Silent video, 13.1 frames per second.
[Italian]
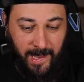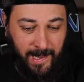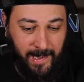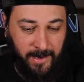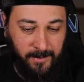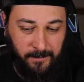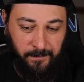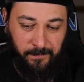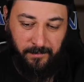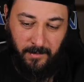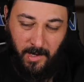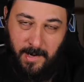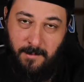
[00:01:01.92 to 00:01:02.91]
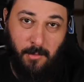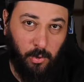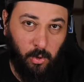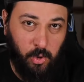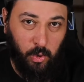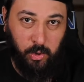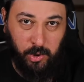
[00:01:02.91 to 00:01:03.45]
la, la, il modo
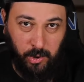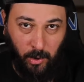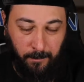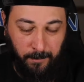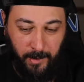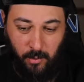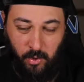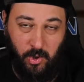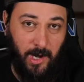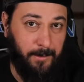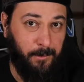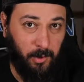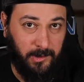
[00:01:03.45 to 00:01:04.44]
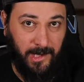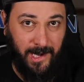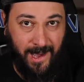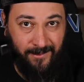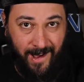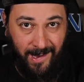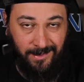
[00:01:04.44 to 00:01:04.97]
giusto per riuscire a portare
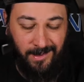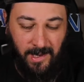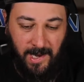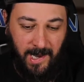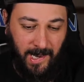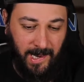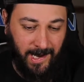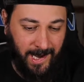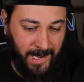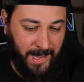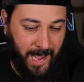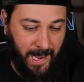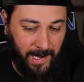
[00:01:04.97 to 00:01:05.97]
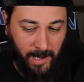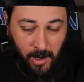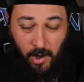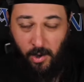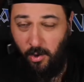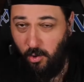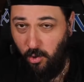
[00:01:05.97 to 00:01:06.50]
avanti il canale
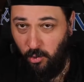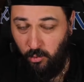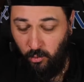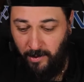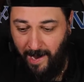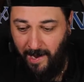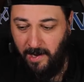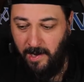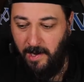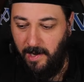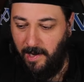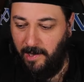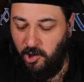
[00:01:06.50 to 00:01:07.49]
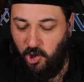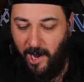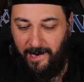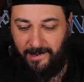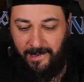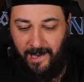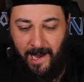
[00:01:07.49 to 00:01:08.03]
con una eh,
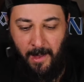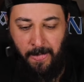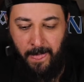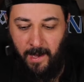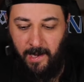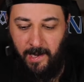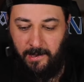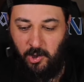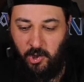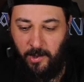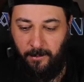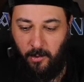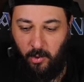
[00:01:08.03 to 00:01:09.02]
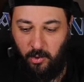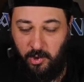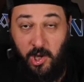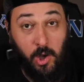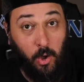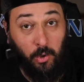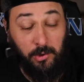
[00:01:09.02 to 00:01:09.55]
certa eh, diciamo
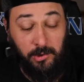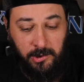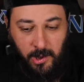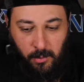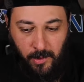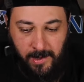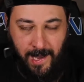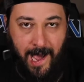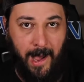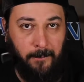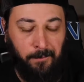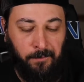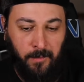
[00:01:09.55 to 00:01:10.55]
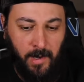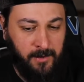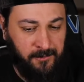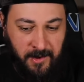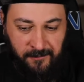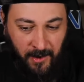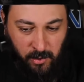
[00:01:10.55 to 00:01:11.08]
così, continuità.
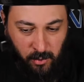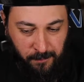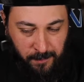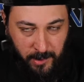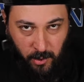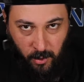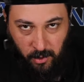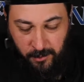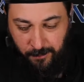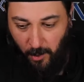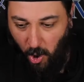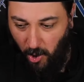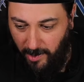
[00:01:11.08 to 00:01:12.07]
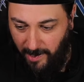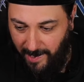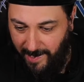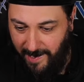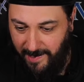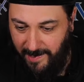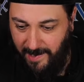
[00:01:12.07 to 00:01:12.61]
Vi faccio un piccolo
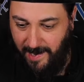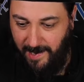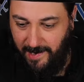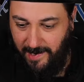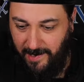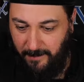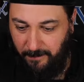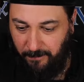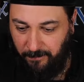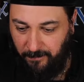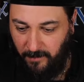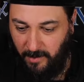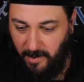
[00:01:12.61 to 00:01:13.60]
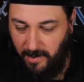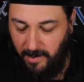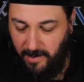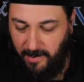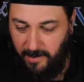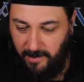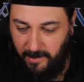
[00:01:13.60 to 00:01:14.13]
spoiler,
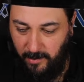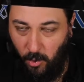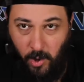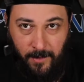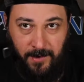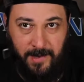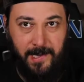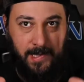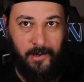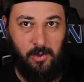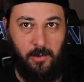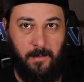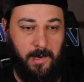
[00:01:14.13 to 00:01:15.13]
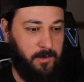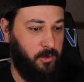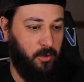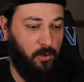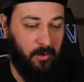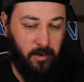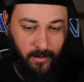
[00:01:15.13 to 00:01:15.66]
ehm, ora vedete insomma che
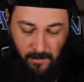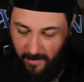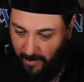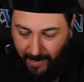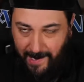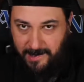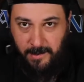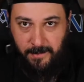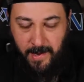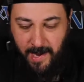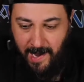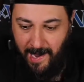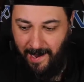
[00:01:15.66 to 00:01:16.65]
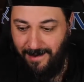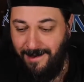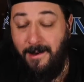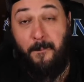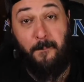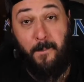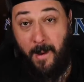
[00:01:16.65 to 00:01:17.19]
sono a casa mia,
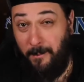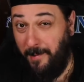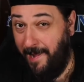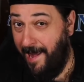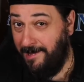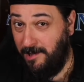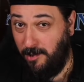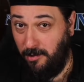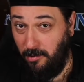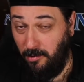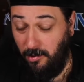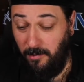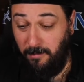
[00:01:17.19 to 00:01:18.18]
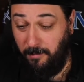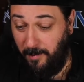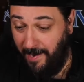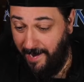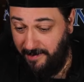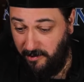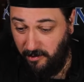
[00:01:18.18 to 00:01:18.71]
ma presto,
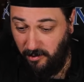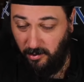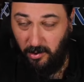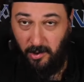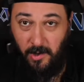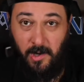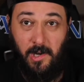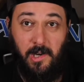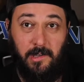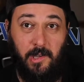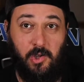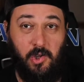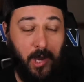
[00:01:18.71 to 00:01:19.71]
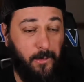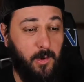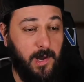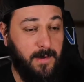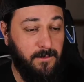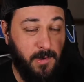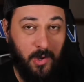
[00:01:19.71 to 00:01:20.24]
presto diciamo,
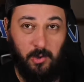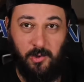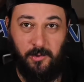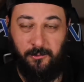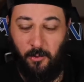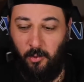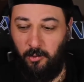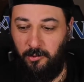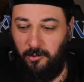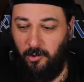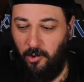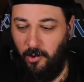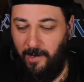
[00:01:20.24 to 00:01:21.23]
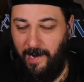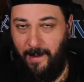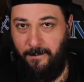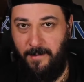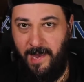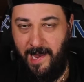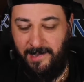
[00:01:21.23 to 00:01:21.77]
il mio sfondo, la
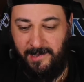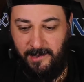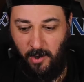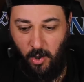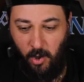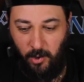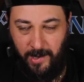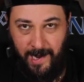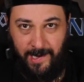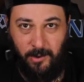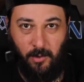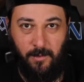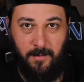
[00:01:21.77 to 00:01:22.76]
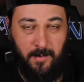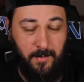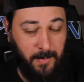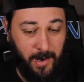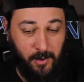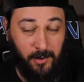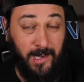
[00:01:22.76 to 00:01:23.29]
mia zona dove vi
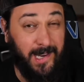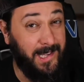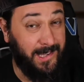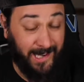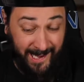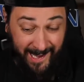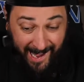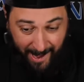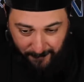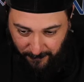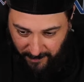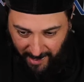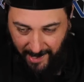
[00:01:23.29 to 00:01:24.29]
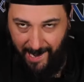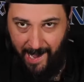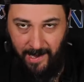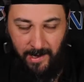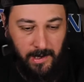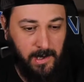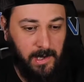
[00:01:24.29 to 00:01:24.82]
parlerò dell'Inter cambierà.